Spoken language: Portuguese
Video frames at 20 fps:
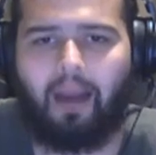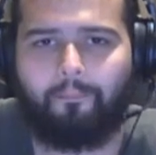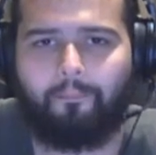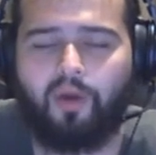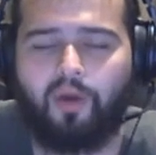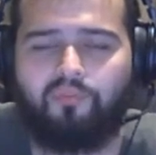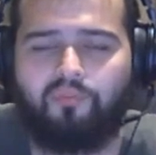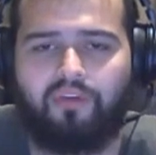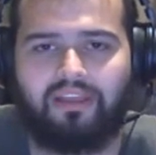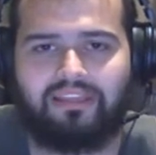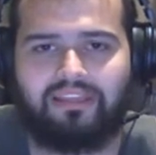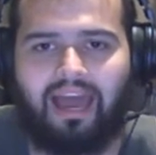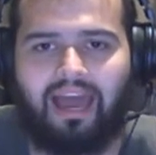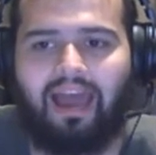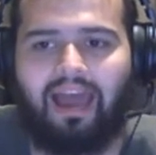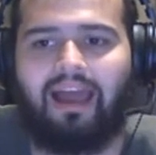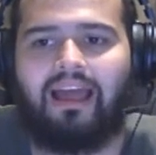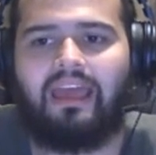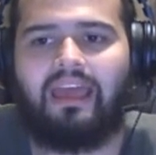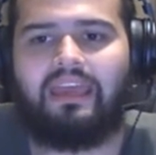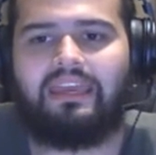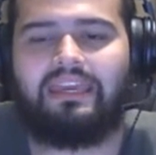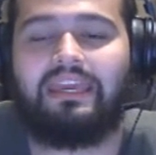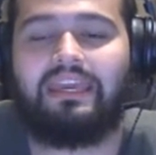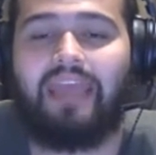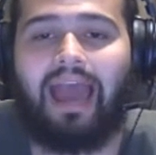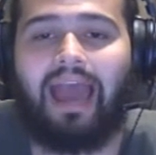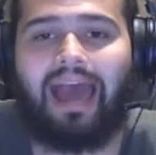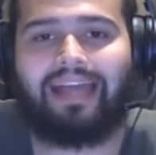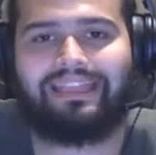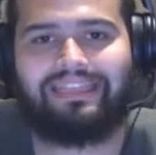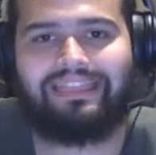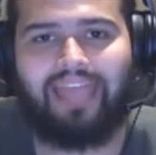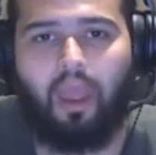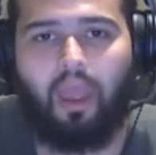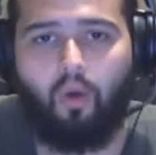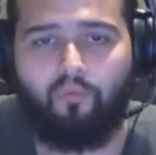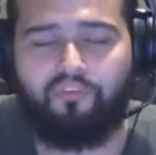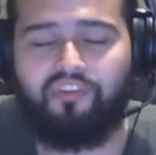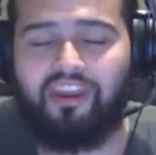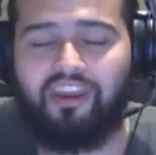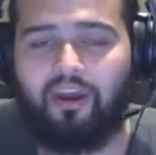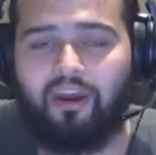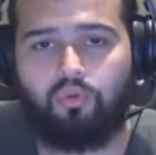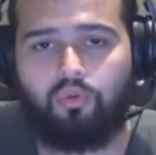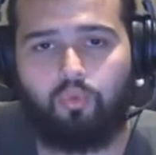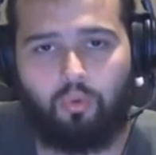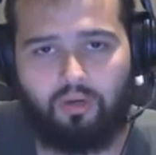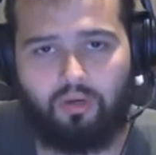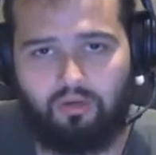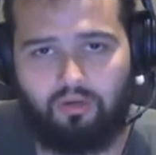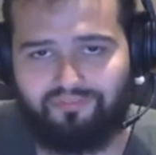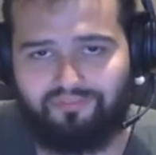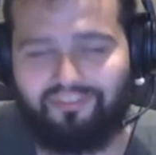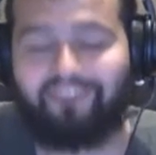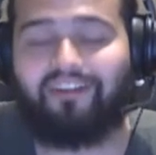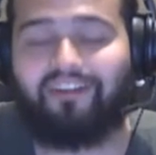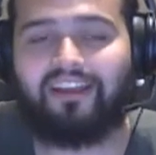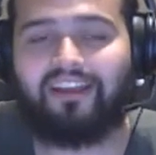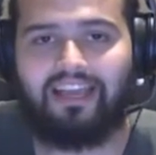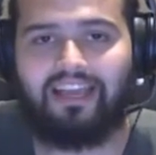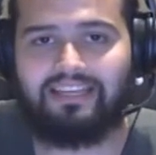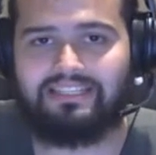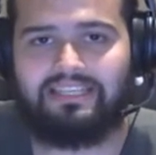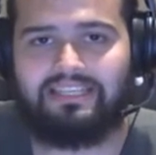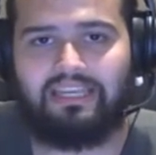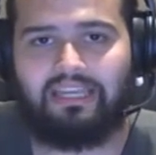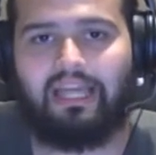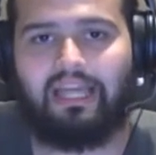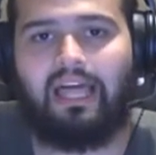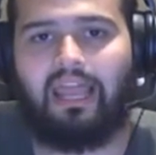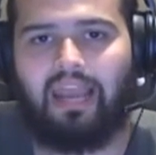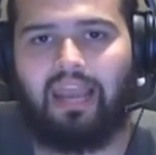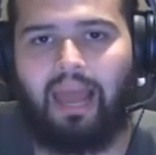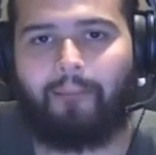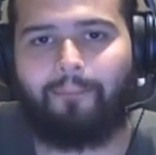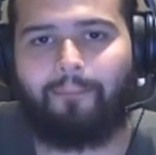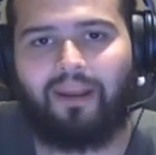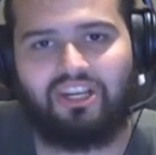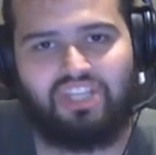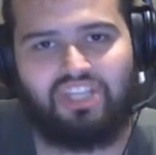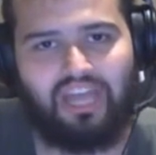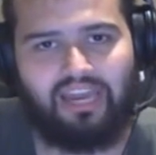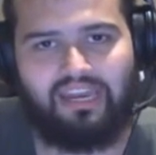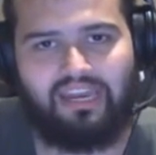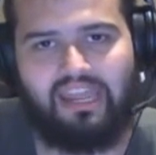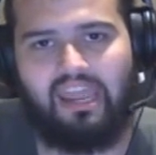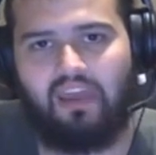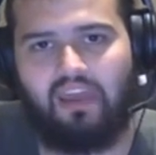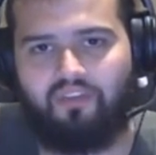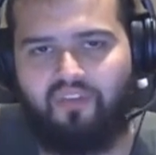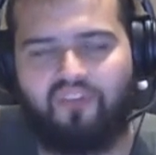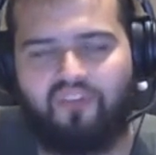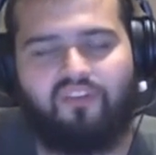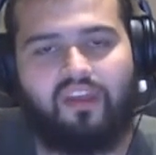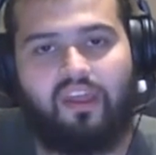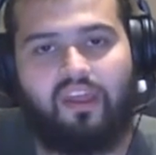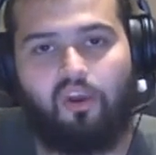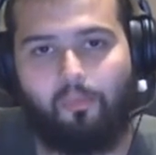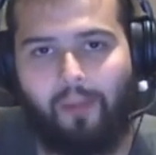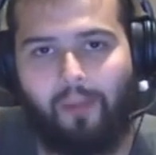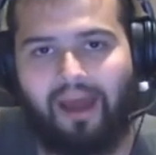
aproveitar e até o final do ano vai estar tá assim. Lá para janeiro, fevereiro,